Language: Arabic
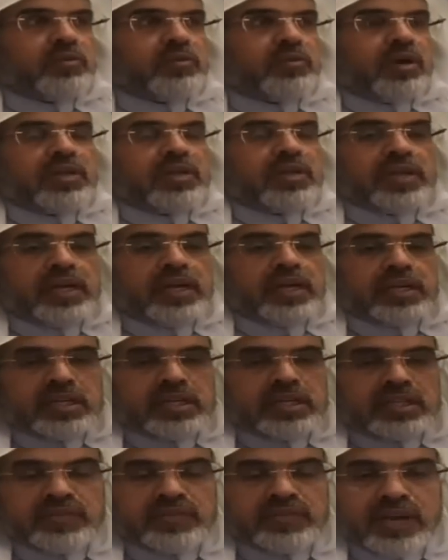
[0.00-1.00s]
واخذنا حق
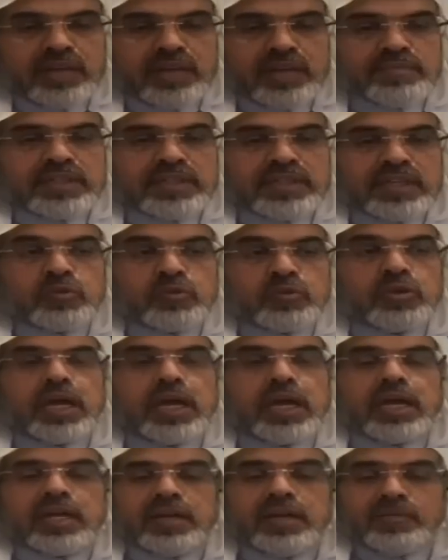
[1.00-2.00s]
الدفاع المدني يقول
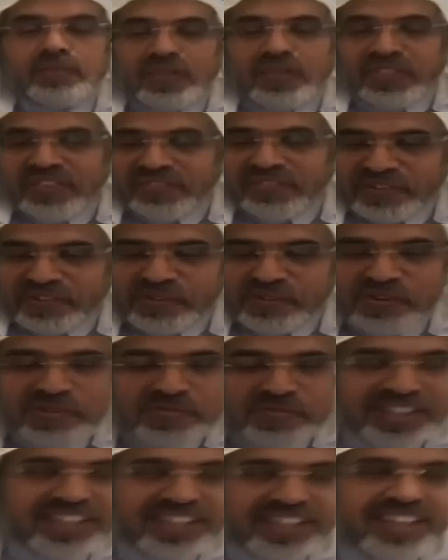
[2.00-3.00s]
اي موظف
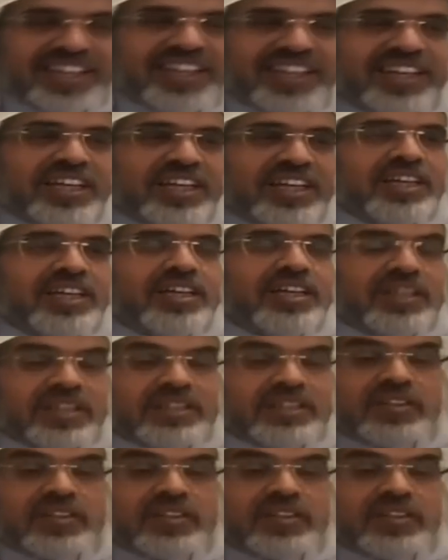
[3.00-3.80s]
حكومي آه،